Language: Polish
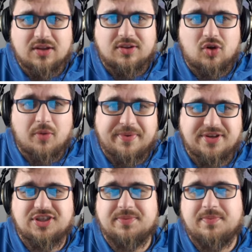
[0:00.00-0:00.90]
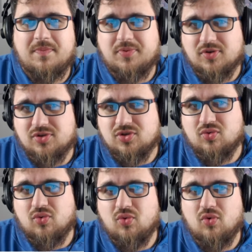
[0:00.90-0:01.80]
tylko będzie się po
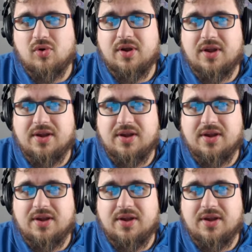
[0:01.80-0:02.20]
prostu